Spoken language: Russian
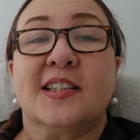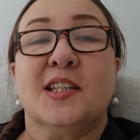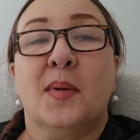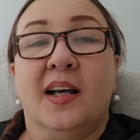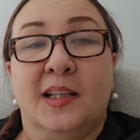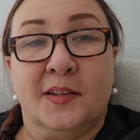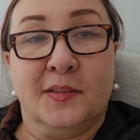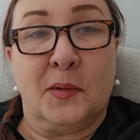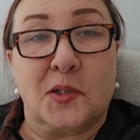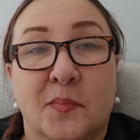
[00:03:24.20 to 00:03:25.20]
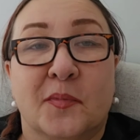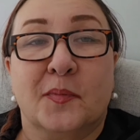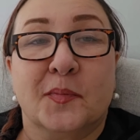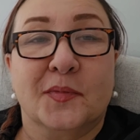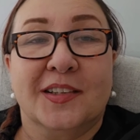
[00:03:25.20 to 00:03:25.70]
снимала, ну, в общем,
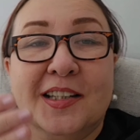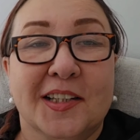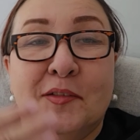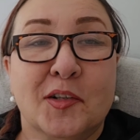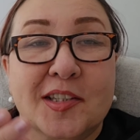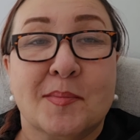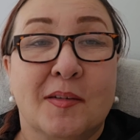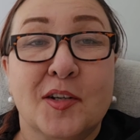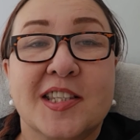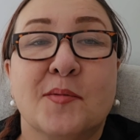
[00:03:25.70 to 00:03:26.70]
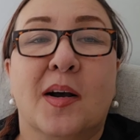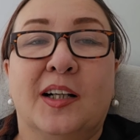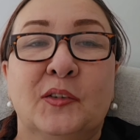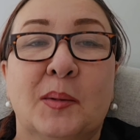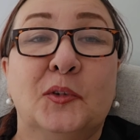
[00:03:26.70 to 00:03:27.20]
его самого снимала,
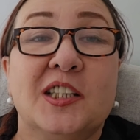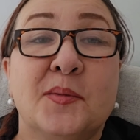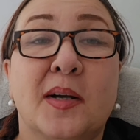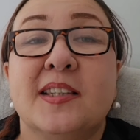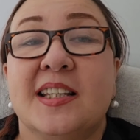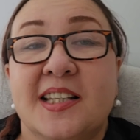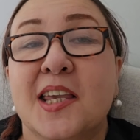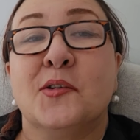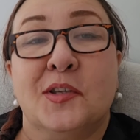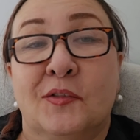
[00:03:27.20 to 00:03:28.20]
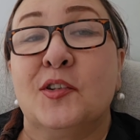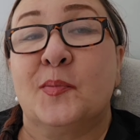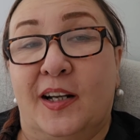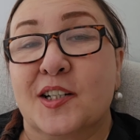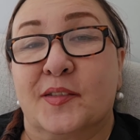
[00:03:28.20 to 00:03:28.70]
но я буду снимать детей и у него
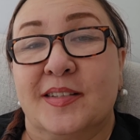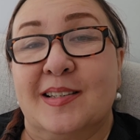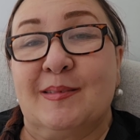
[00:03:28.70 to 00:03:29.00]
спрашивать.